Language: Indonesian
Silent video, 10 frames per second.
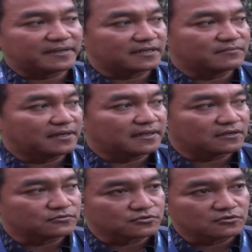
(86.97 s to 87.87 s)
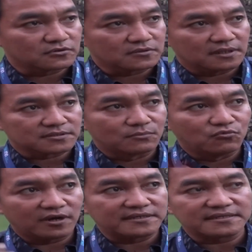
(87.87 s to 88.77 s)
dari bandara untuk
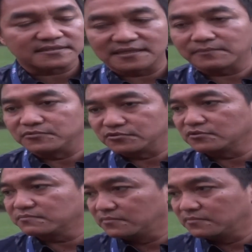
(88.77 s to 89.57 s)
semuanya siap untuk